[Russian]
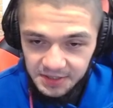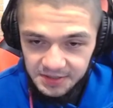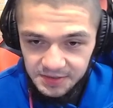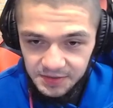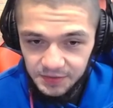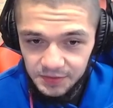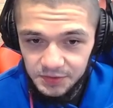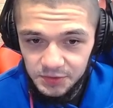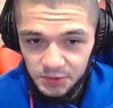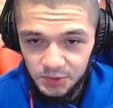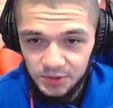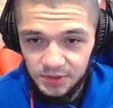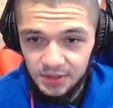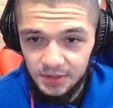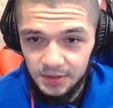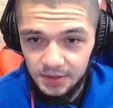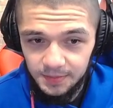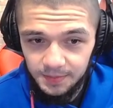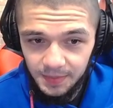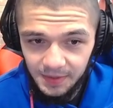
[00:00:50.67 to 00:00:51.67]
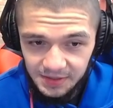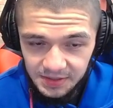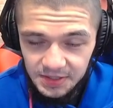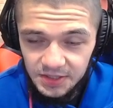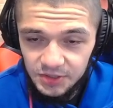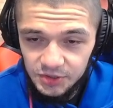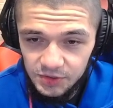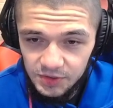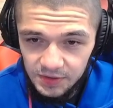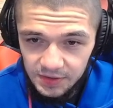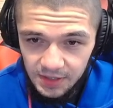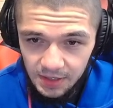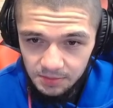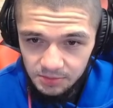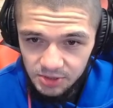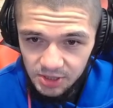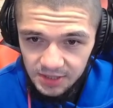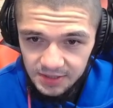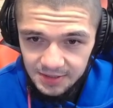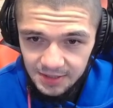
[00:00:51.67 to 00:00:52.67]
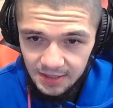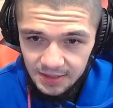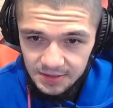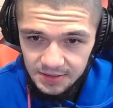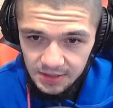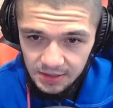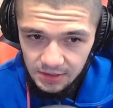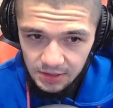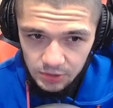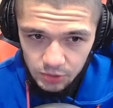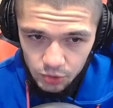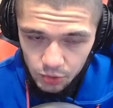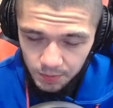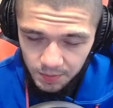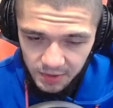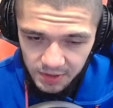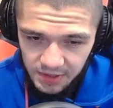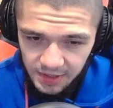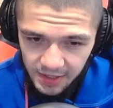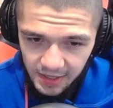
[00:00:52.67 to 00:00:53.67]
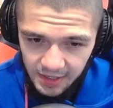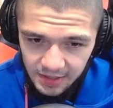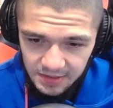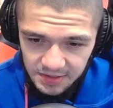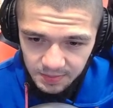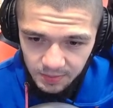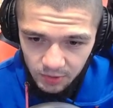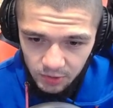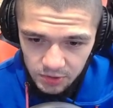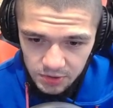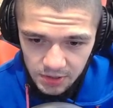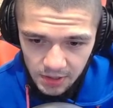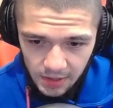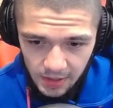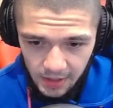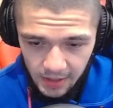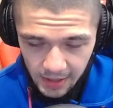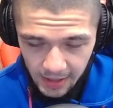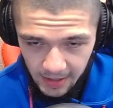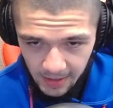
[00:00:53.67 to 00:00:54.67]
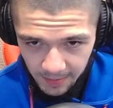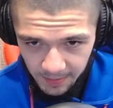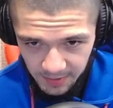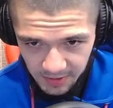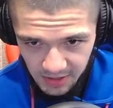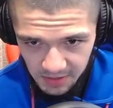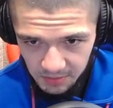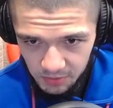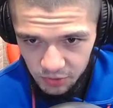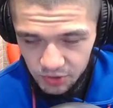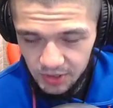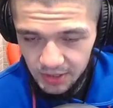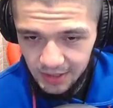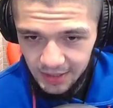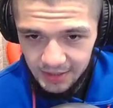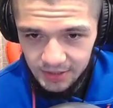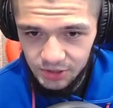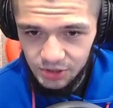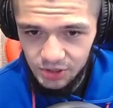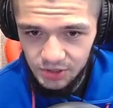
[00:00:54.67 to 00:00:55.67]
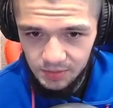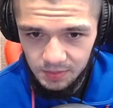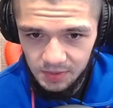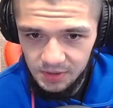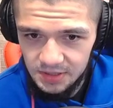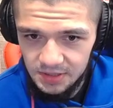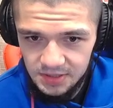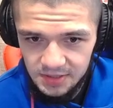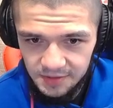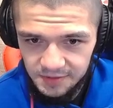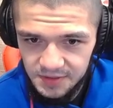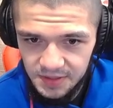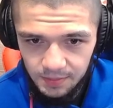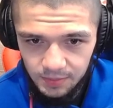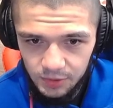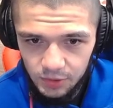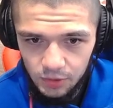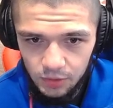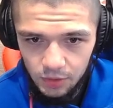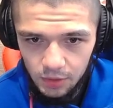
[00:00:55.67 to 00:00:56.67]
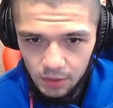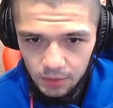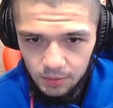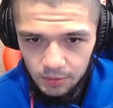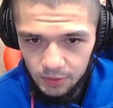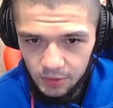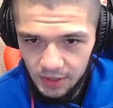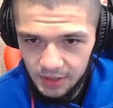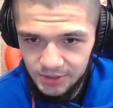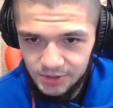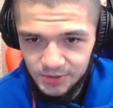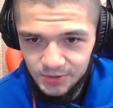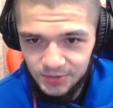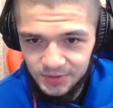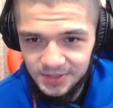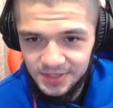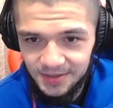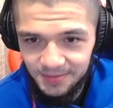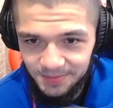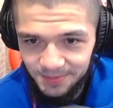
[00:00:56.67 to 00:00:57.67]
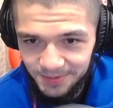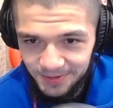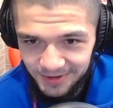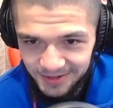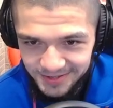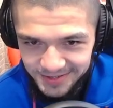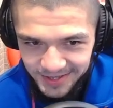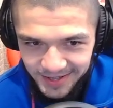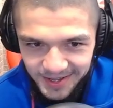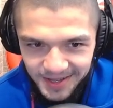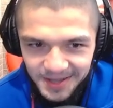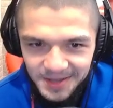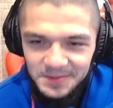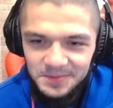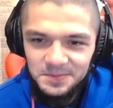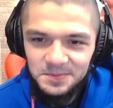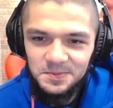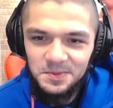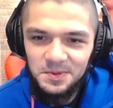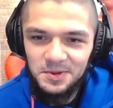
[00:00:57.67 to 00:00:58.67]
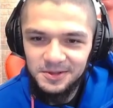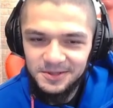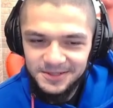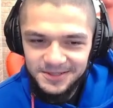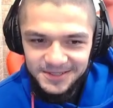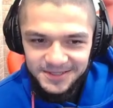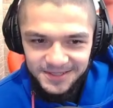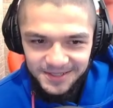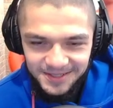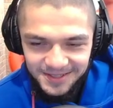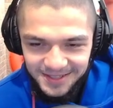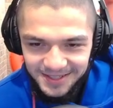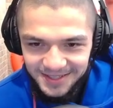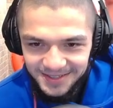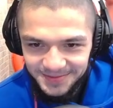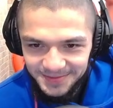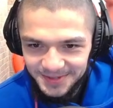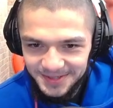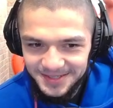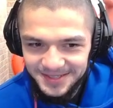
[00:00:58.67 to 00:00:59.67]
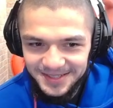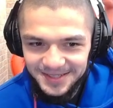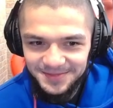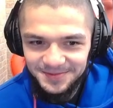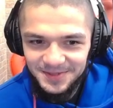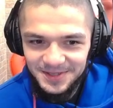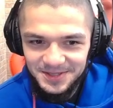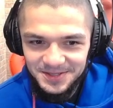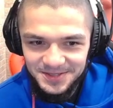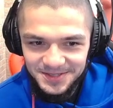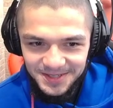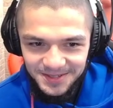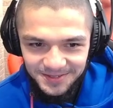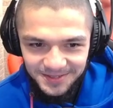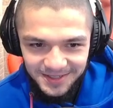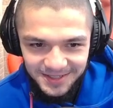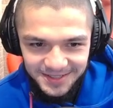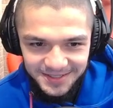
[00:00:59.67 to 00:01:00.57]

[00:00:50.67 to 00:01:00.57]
900, практически там же остались. Это супер нереальный сброс. А потому что раньше было совсем по-другому. Раньше у тебя просто полсотки просто минусовали